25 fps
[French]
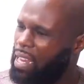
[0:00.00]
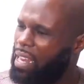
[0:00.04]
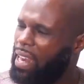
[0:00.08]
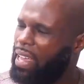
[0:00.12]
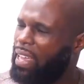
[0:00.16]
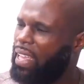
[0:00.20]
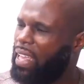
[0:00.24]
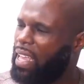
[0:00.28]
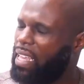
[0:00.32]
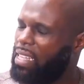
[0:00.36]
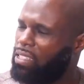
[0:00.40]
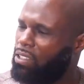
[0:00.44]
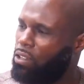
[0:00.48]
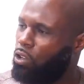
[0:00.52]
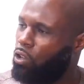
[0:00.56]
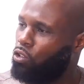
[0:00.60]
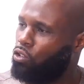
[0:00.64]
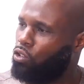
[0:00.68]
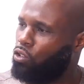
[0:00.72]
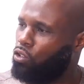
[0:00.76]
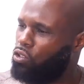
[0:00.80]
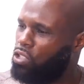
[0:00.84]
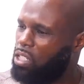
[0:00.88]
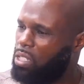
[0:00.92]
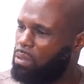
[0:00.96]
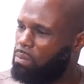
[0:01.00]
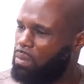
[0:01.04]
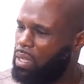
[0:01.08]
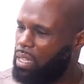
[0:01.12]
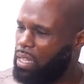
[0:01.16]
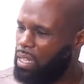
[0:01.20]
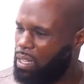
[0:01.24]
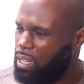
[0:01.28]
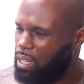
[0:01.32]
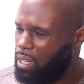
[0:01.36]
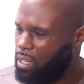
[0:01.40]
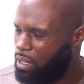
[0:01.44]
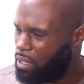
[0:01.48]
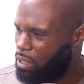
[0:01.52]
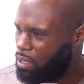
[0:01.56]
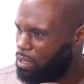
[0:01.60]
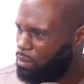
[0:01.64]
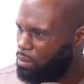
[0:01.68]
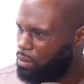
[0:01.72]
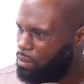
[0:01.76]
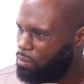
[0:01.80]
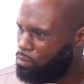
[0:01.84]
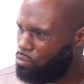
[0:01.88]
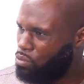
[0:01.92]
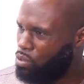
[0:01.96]
et la caste entre guillemets
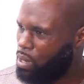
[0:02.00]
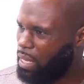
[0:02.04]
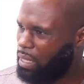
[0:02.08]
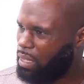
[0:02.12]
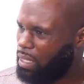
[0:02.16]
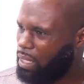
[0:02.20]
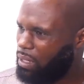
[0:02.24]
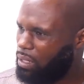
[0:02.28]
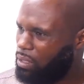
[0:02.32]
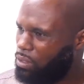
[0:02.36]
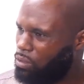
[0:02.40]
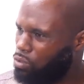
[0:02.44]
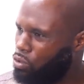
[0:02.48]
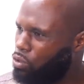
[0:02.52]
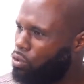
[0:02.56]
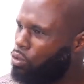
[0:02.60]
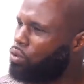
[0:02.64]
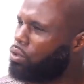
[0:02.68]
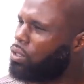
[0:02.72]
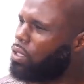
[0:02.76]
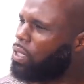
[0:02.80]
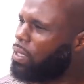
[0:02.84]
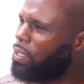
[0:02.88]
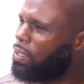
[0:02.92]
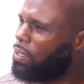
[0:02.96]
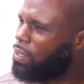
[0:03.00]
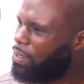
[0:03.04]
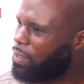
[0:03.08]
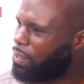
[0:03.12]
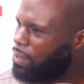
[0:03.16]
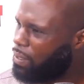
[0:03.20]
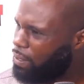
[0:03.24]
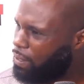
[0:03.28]
mulâtre de l'autre,